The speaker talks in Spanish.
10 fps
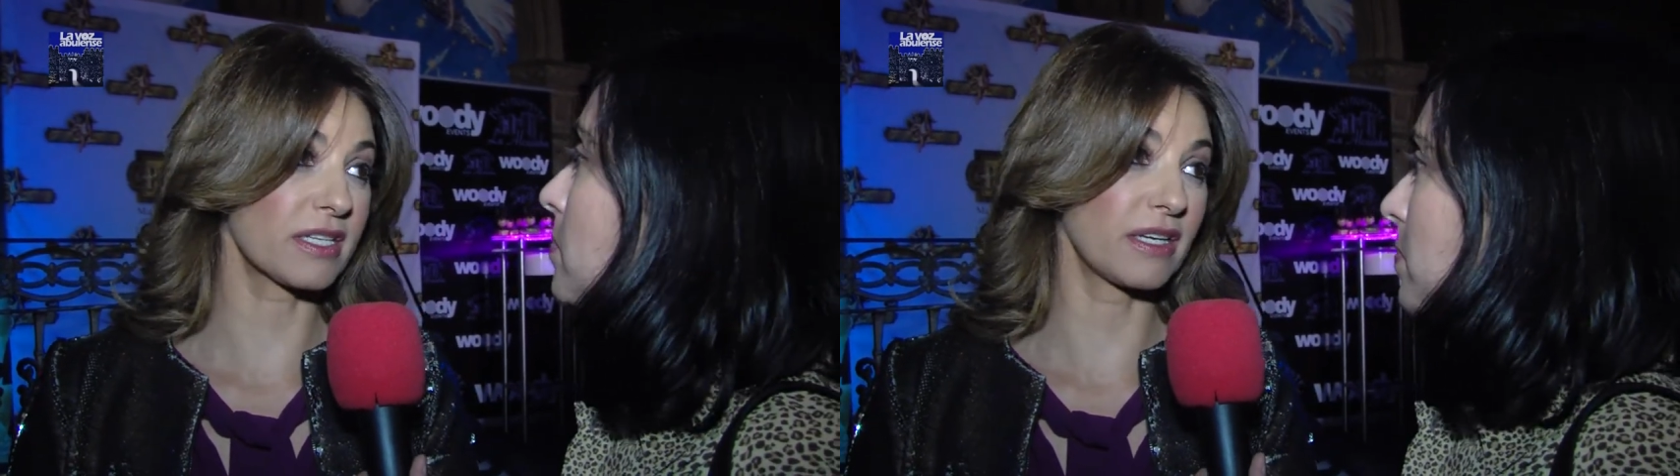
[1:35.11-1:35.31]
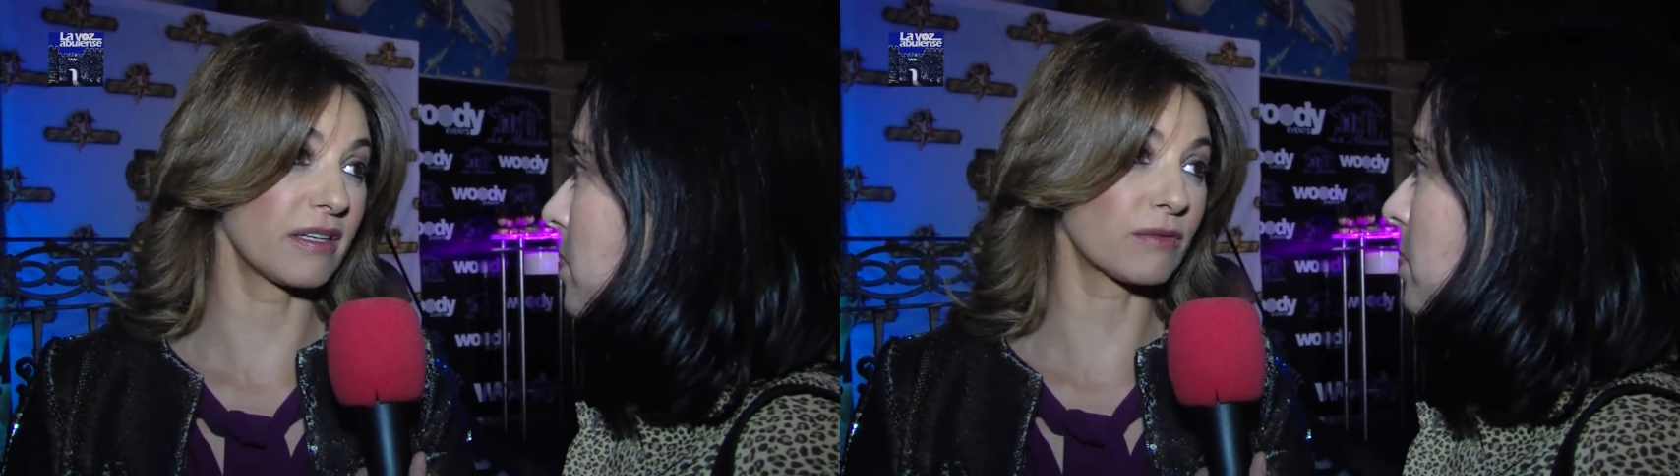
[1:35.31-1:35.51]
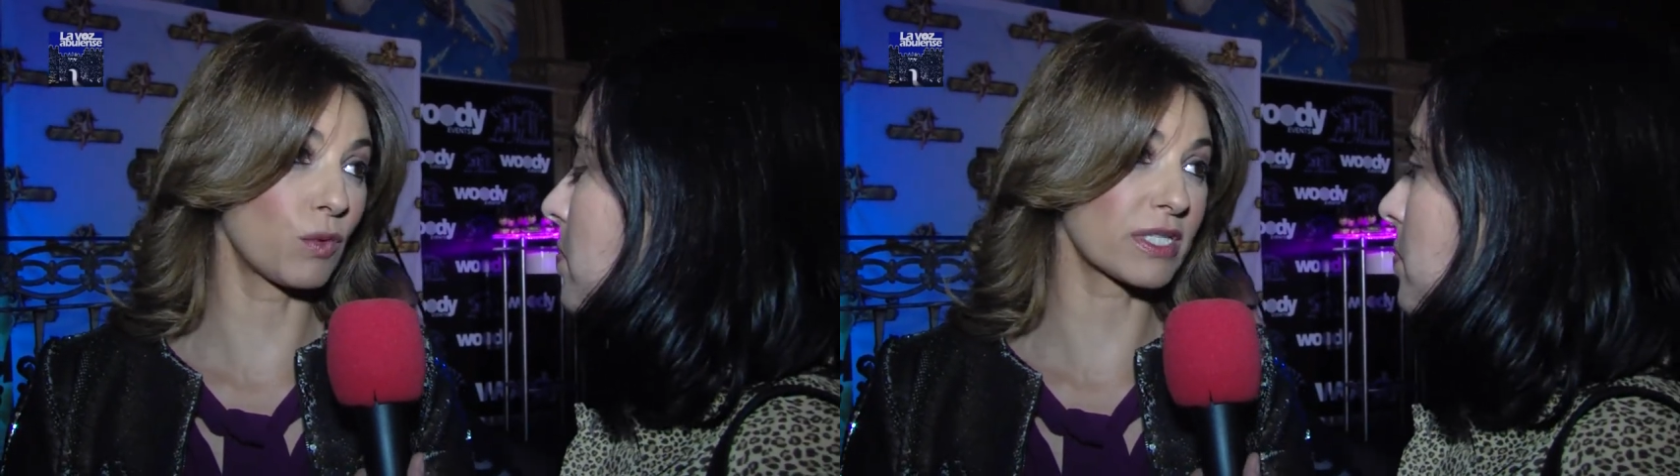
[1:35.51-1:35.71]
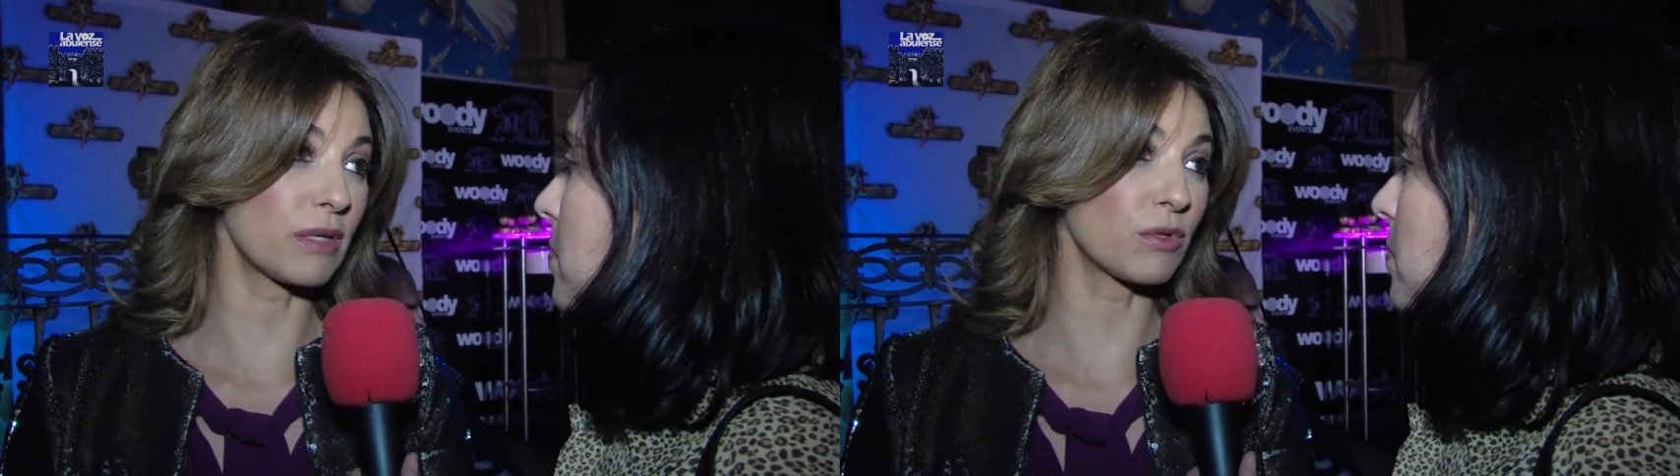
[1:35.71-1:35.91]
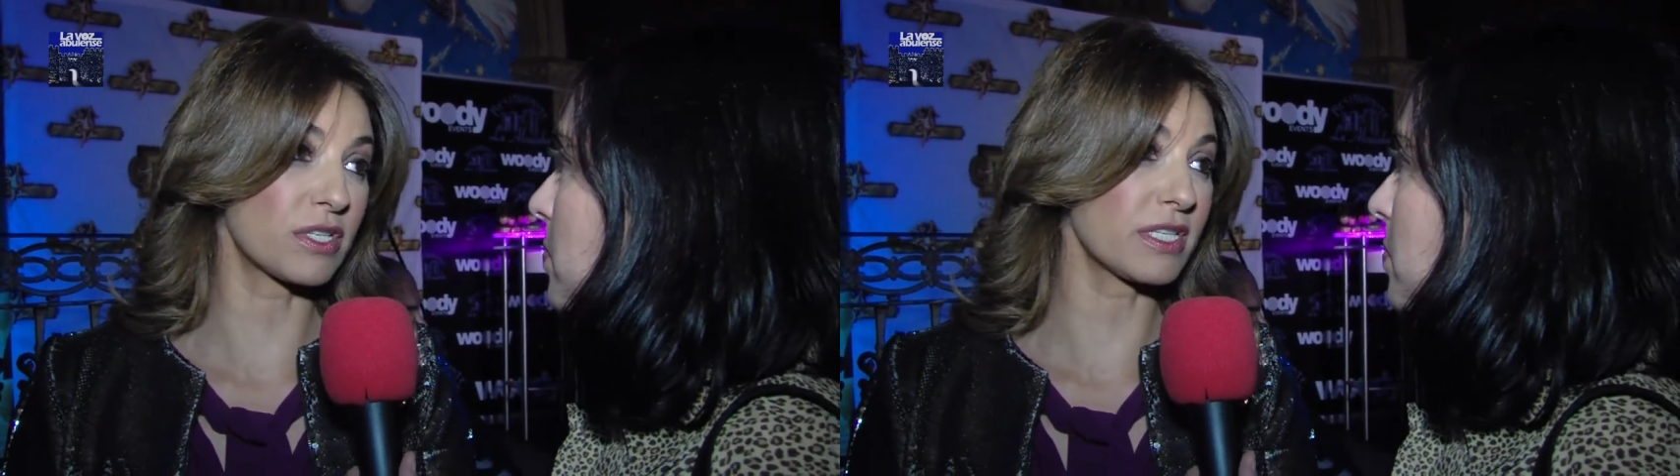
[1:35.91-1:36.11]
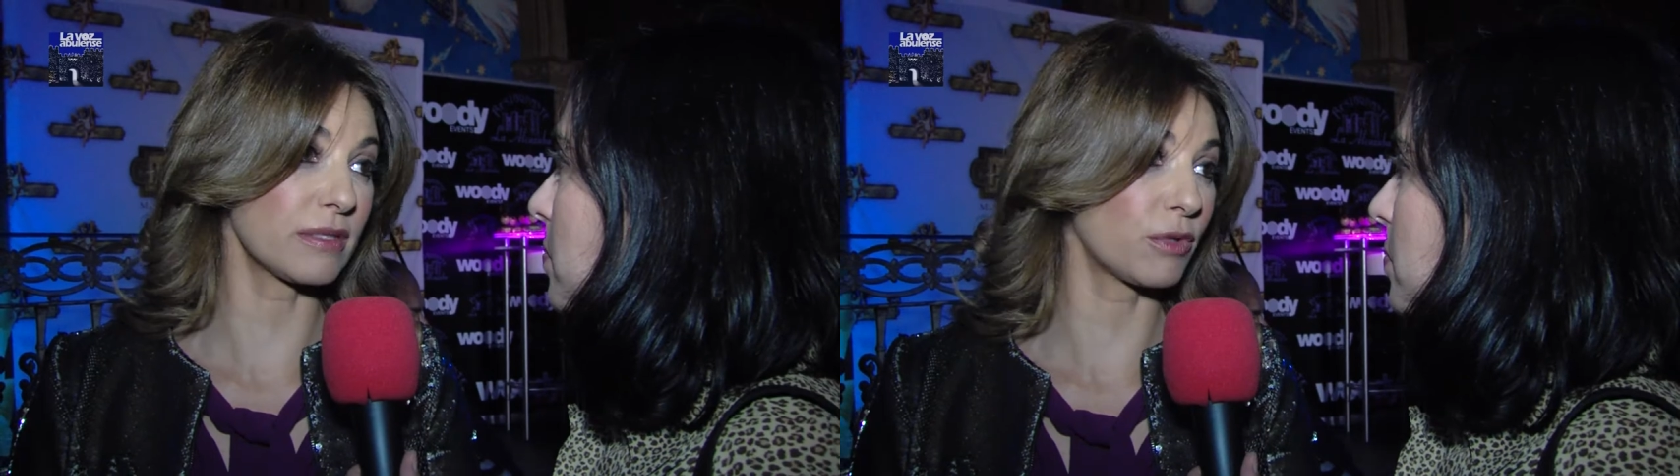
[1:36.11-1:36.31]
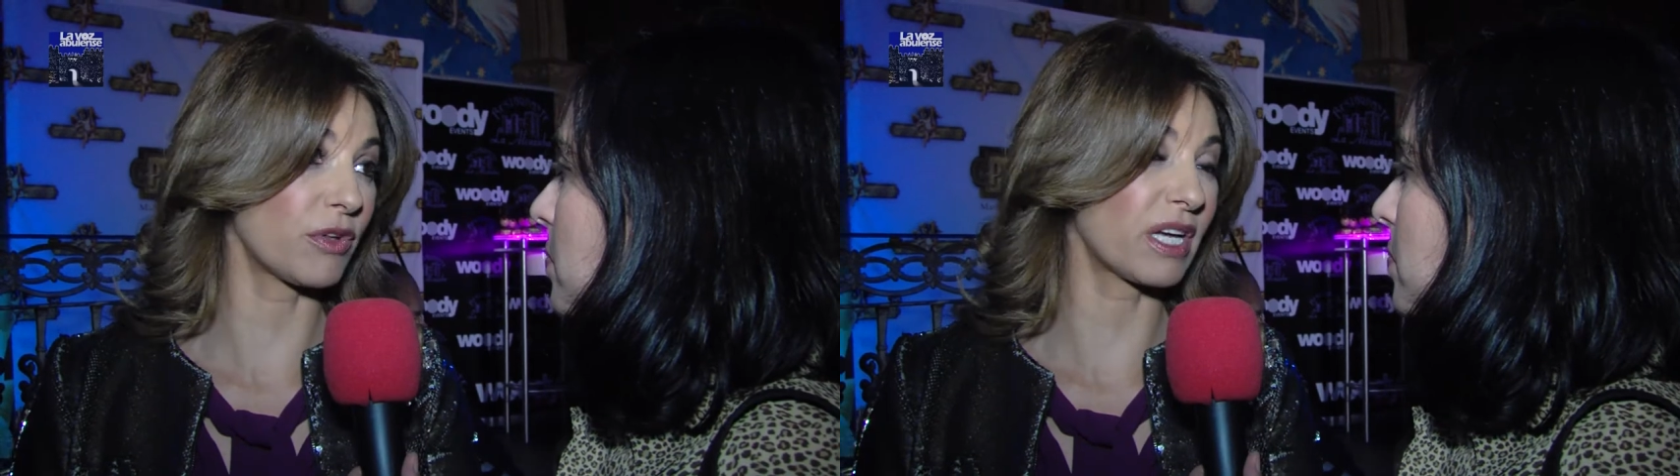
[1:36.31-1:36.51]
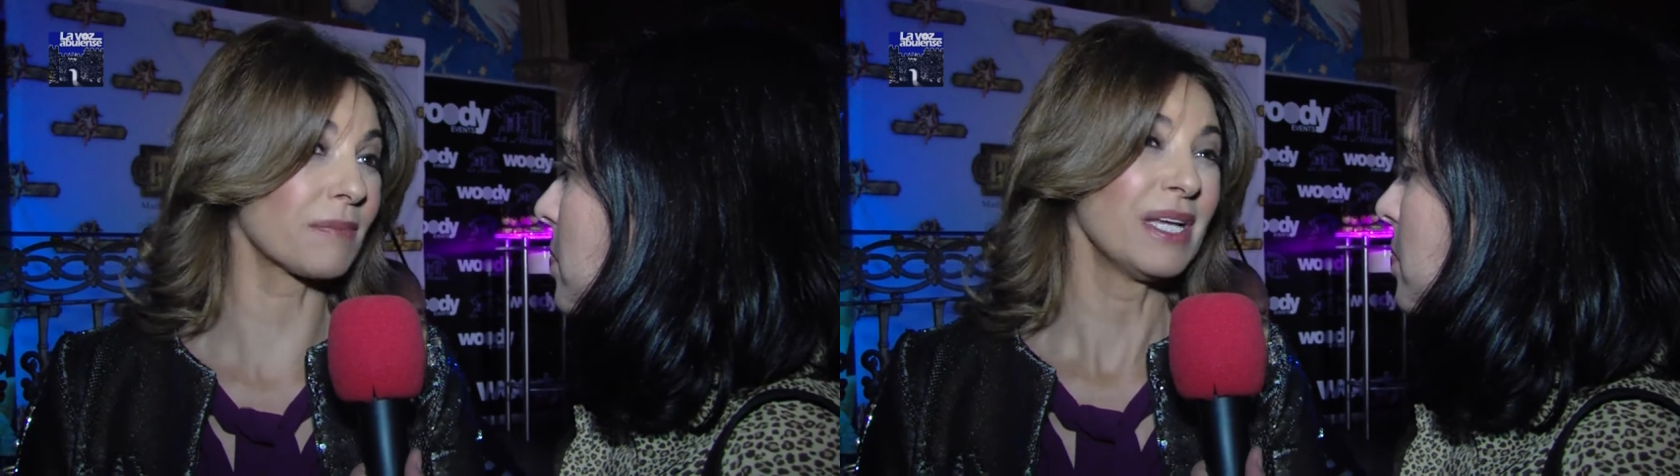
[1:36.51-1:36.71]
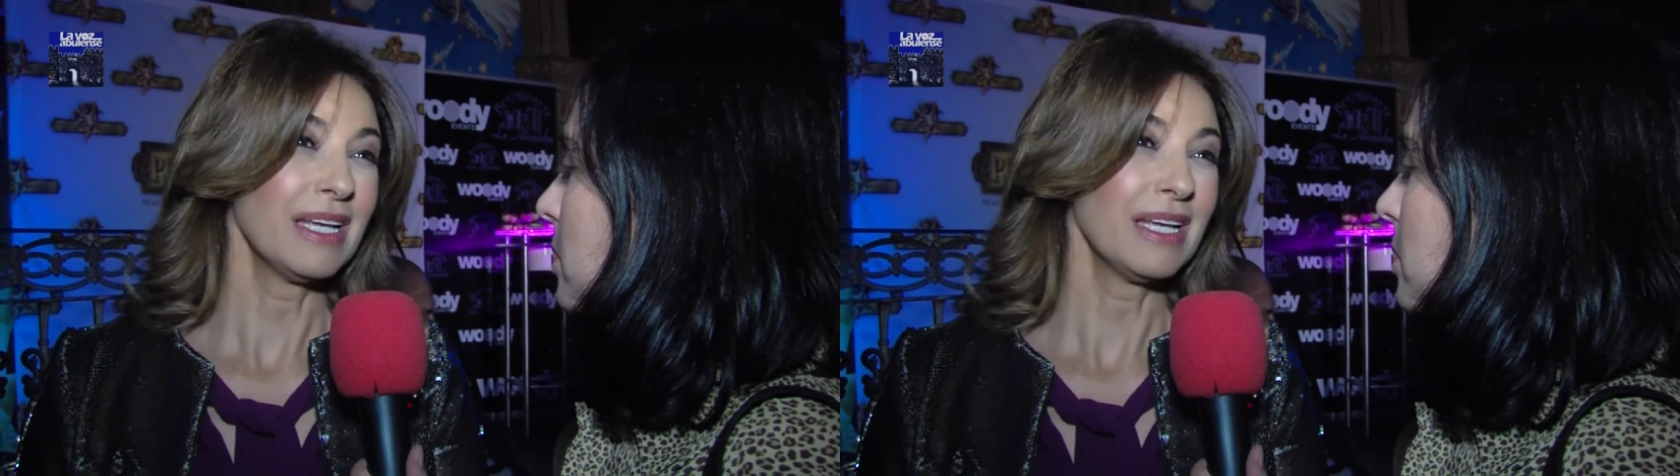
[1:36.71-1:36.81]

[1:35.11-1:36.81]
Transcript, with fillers: que cuesta muchísimo dar.